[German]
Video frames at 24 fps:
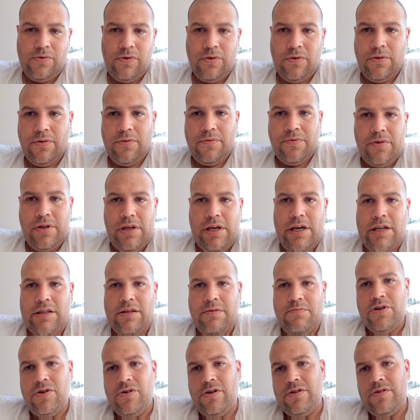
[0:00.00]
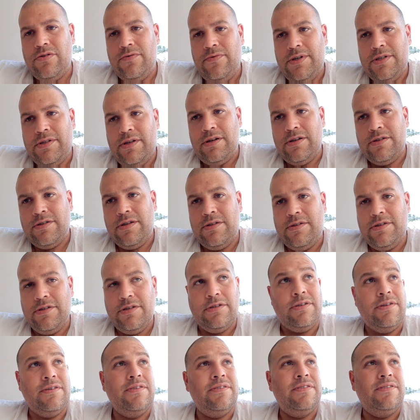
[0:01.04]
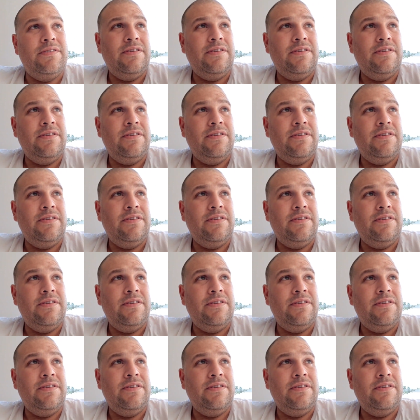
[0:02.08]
Und er hatte mir auch also was alles erzählt.